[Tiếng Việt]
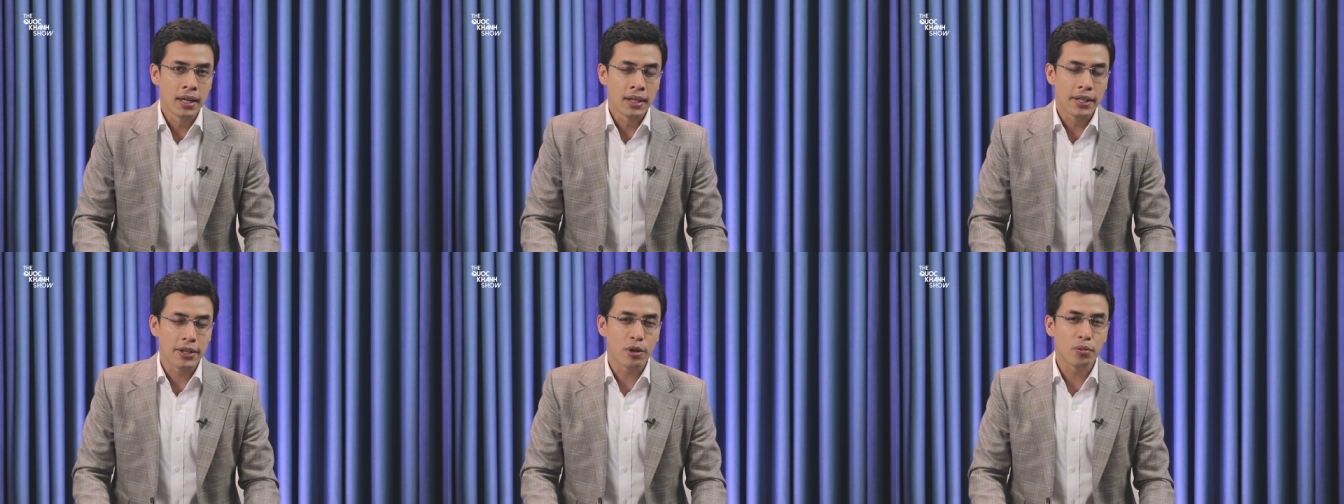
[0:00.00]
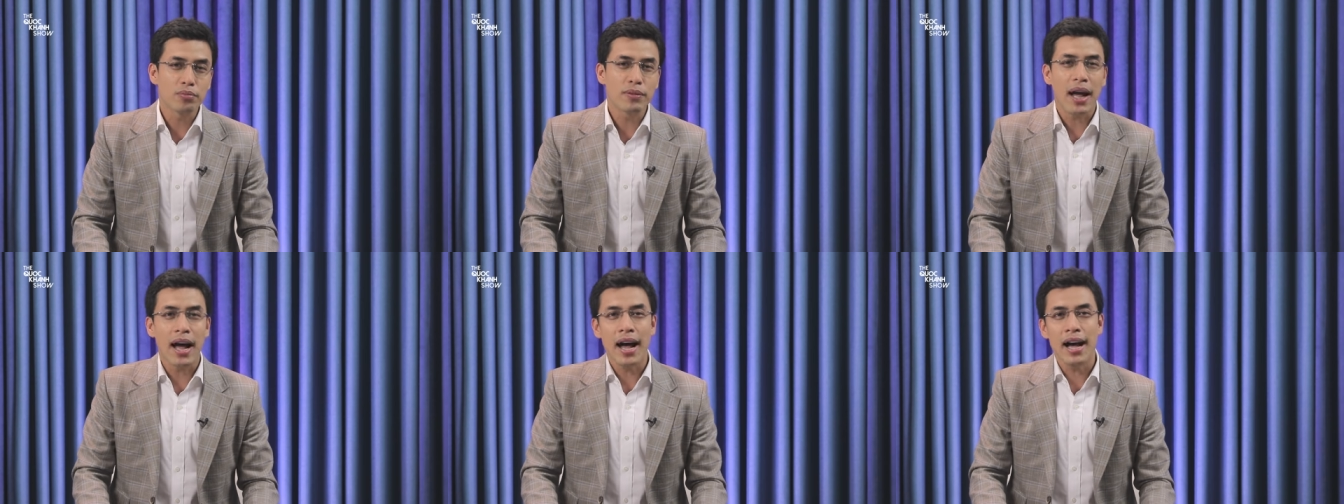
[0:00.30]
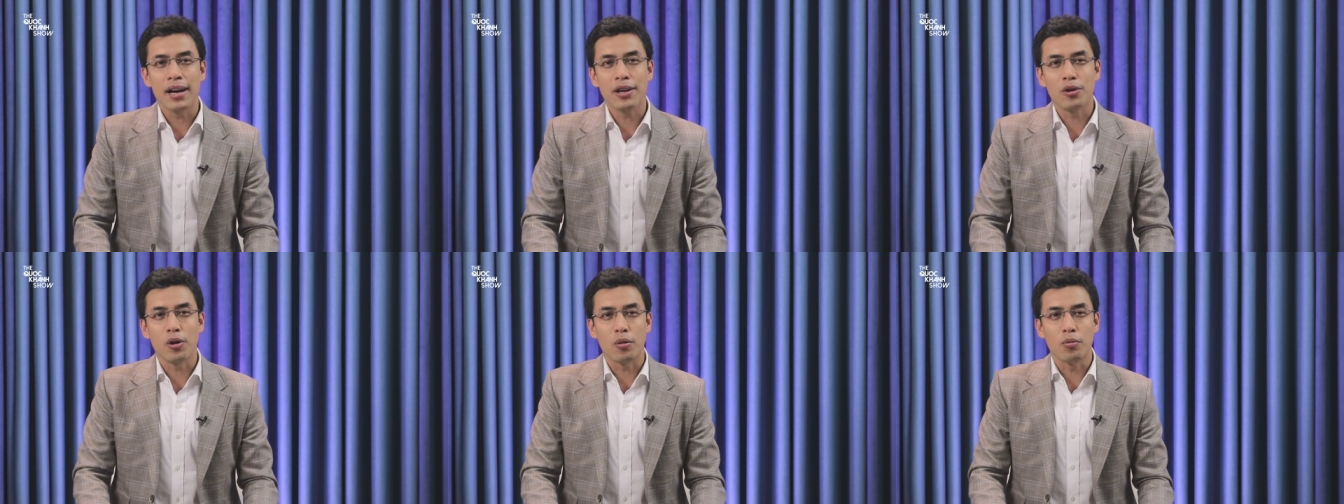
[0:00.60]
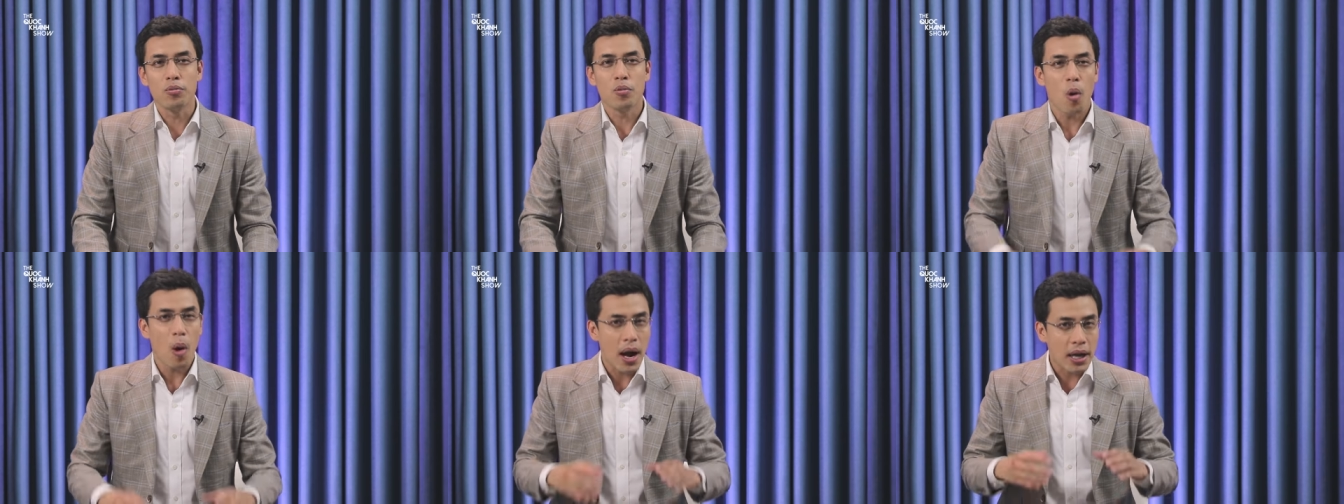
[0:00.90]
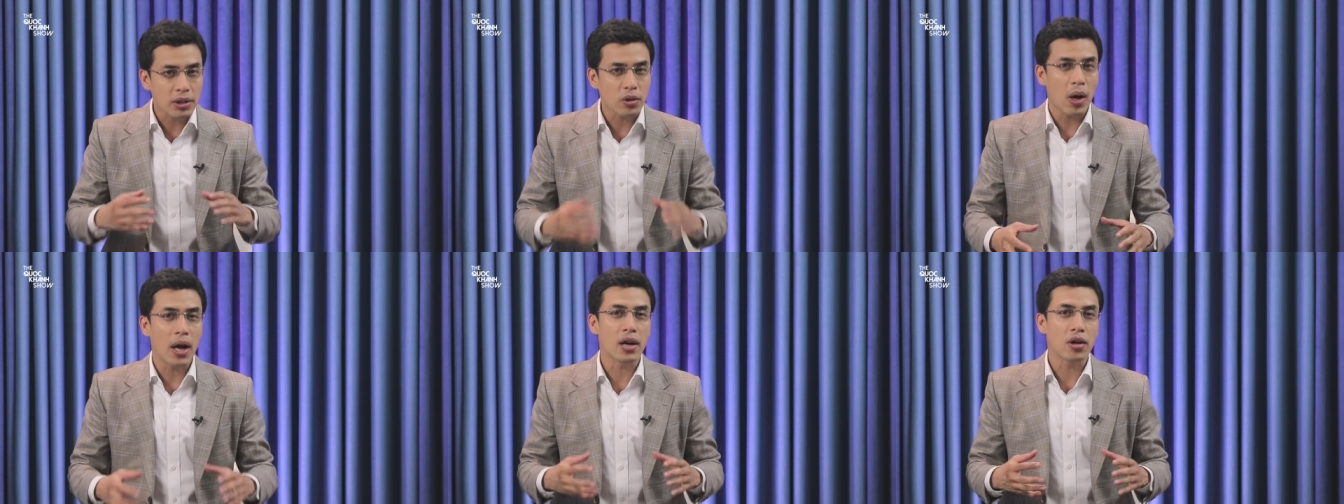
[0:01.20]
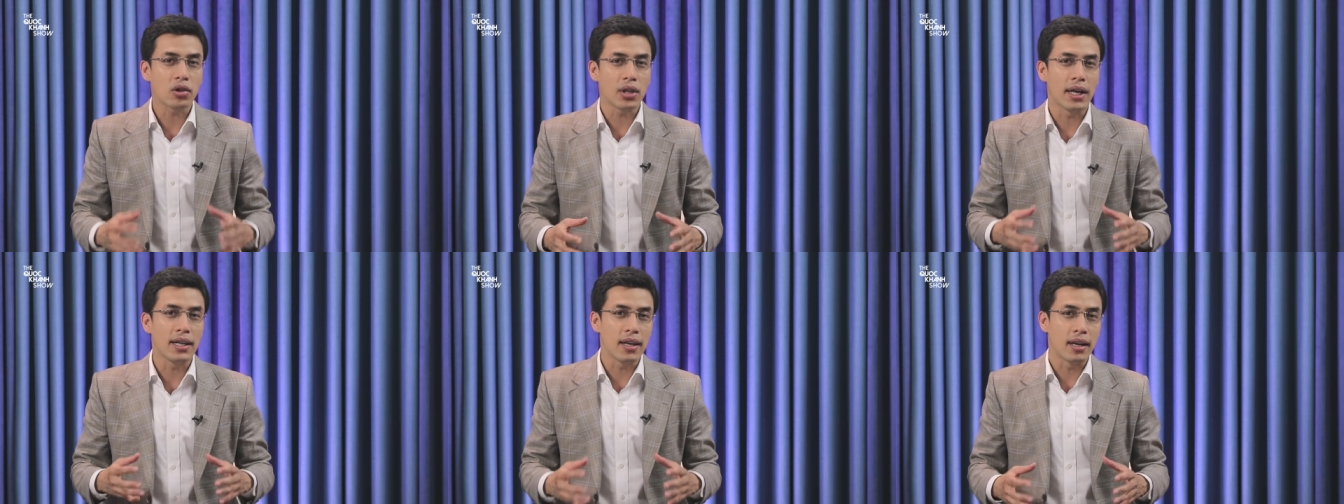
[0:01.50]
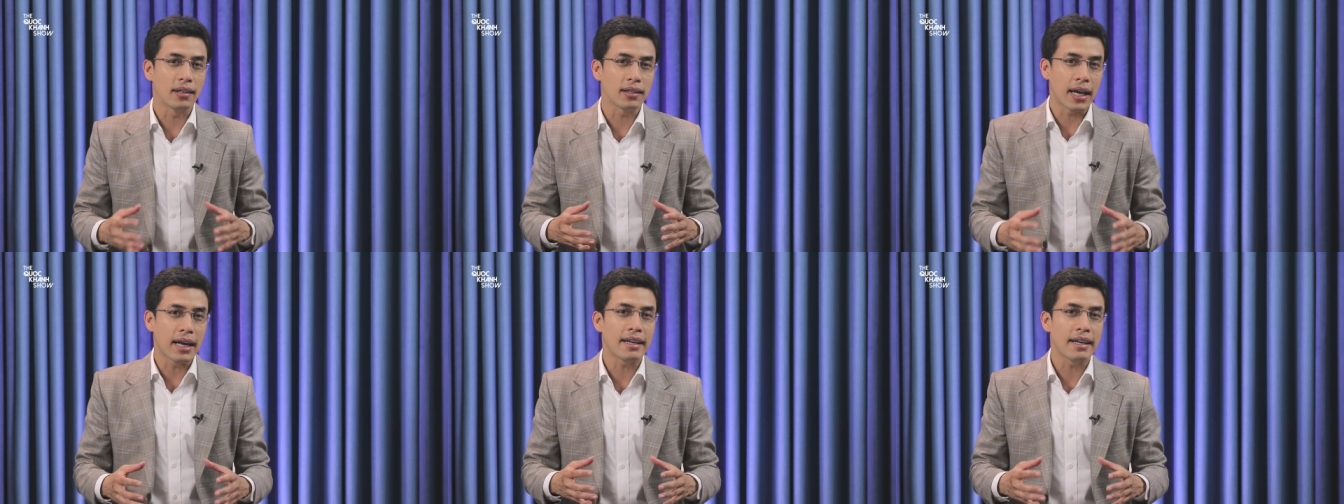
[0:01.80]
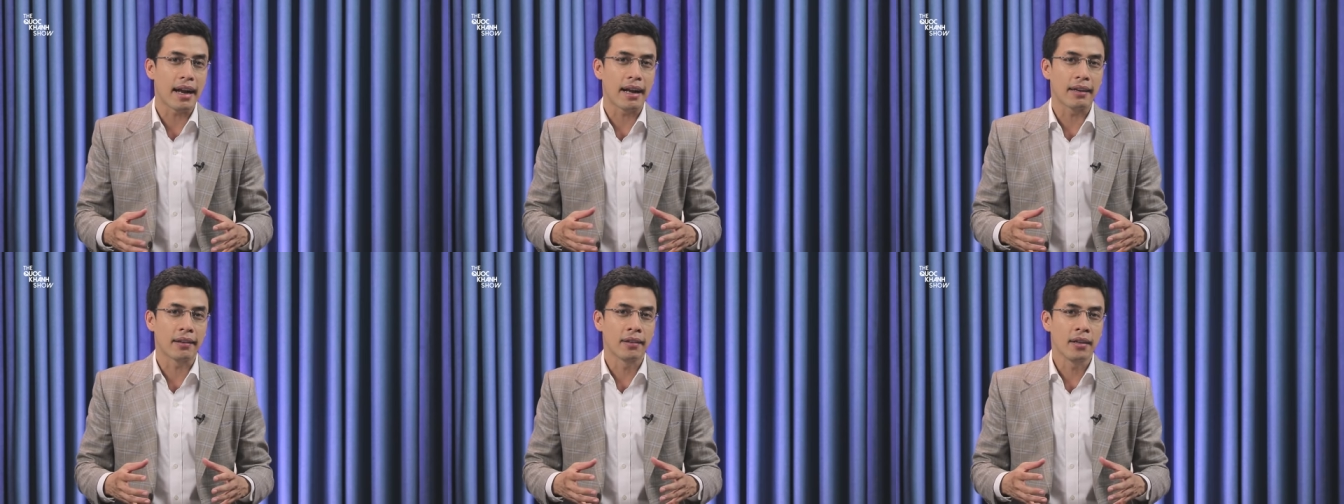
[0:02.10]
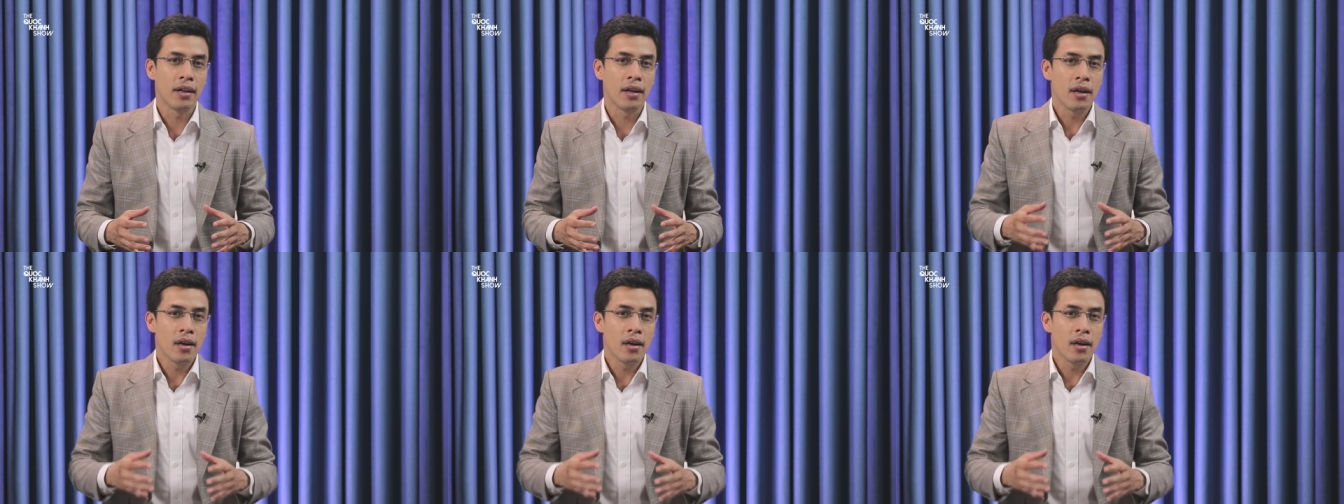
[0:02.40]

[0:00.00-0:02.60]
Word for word: thì chúng ta cũng hoàn toàn có thể nhận thấy rằng